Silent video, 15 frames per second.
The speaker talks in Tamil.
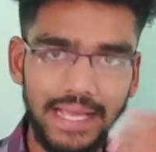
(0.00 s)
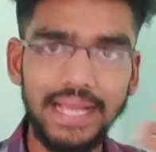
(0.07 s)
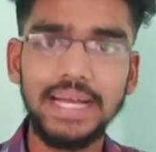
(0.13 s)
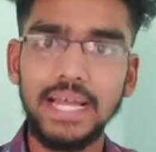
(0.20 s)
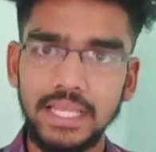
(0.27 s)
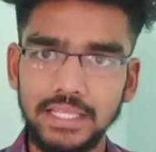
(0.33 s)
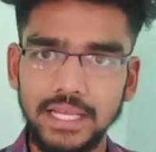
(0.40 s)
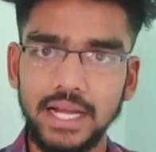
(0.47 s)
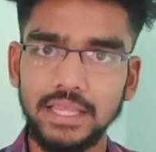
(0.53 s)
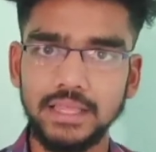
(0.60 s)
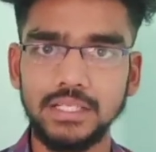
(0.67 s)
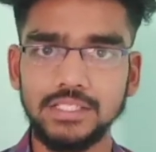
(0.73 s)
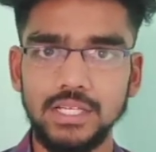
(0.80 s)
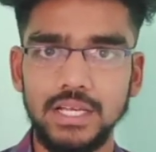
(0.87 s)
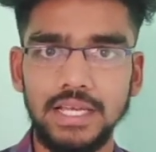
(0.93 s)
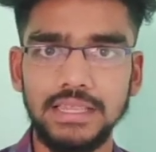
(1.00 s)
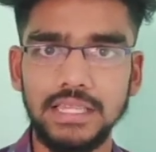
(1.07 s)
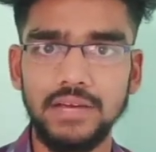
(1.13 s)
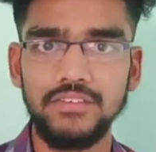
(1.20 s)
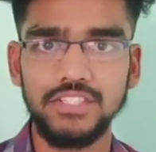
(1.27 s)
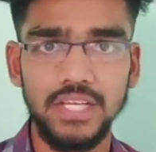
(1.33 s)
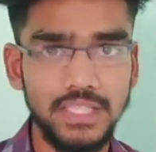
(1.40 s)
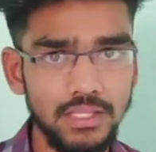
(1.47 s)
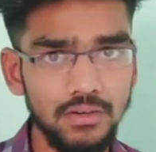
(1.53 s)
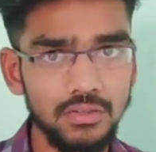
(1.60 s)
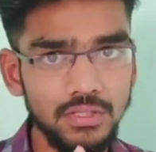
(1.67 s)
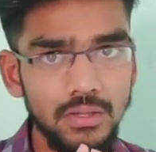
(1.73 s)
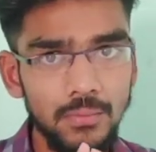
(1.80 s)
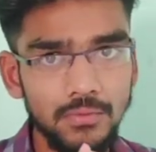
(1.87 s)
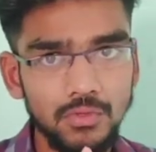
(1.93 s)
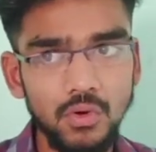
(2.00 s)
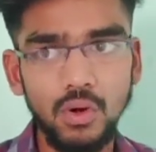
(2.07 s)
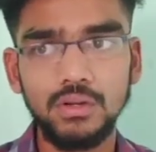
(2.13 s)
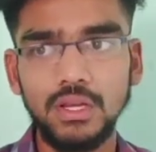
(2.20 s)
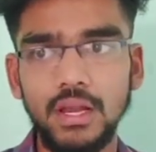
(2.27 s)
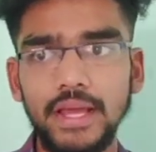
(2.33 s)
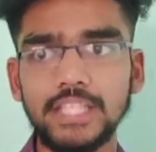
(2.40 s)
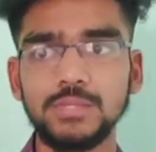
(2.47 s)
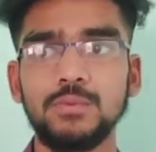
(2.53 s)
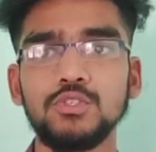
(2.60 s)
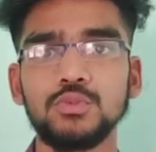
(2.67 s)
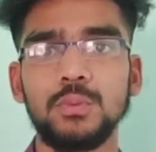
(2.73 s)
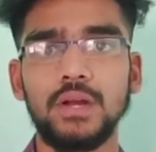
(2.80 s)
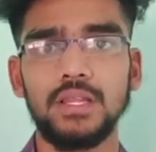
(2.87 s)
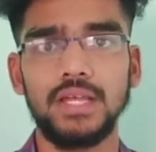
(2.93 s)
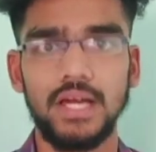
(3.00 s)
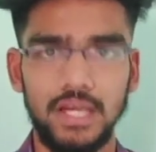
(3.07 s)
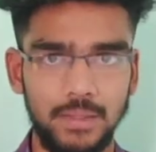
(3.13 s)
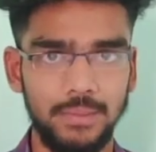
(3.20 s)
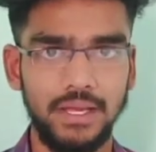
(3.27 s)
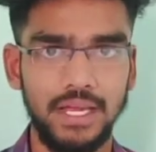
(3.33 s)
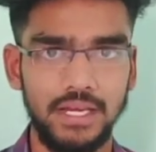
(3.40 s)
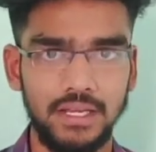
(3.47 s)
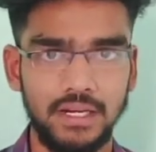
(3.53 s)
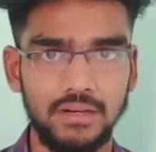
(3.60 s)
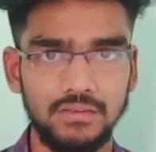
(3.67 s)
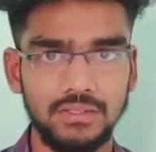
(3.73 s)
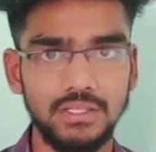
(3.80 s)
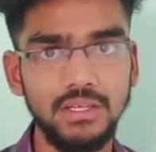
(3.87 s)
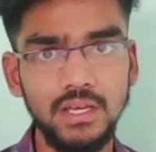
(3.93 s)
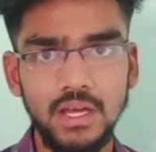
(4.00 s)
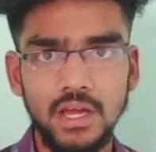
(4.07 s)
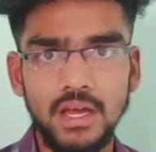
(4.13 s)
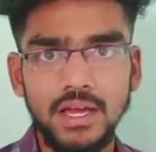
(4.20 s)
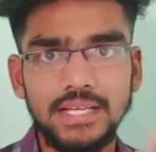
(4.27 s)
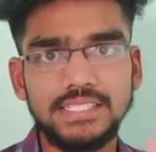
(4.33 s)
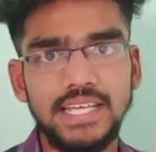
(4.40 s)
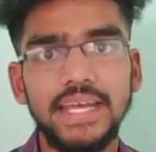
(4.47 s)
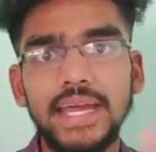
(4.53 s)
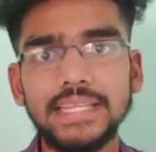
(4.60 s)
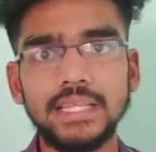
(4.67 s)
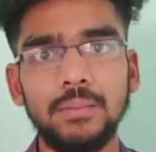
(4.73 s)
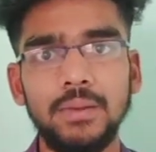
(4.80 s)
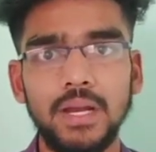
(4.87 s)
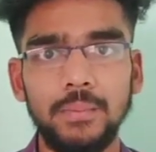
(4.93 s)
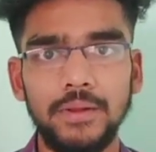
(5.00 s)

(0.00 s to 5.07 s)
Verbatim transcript: எங்கேருந்து எடுத்துச்சு இந்த விஷயத்தை வந்து டோட்டலாக எக்ஸ்போஸ் பண்ணது யார் அப்படின்னு கேட்டிங்கனாலும் வந்து ஜேகே தமிழ்